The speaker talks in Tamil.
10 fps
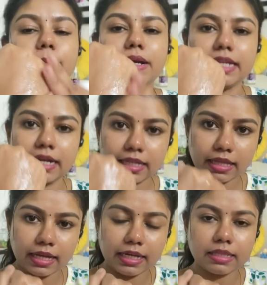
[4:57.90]
பட்
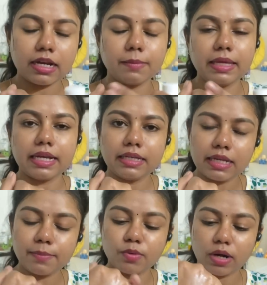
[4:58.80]
என்னதான் இருந்தாலுமே
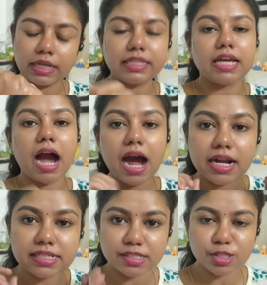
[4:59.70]
என்ன ப்ராடக்ட்
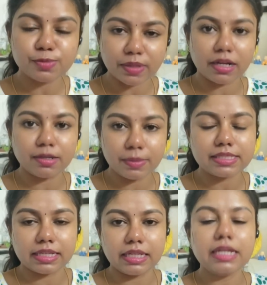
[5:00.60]
யார் சஜஸ்ட்
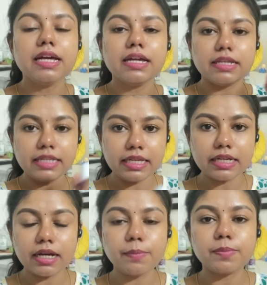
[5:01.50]
பண்ணாலுமே சரி
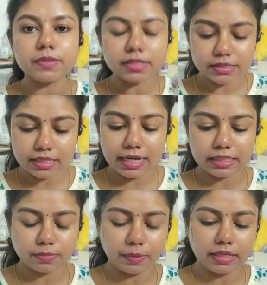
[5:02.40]
நீங்க பர்சனல்
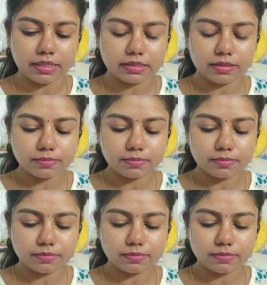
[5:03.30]
எக்ஸ்பீரியன்ஸ்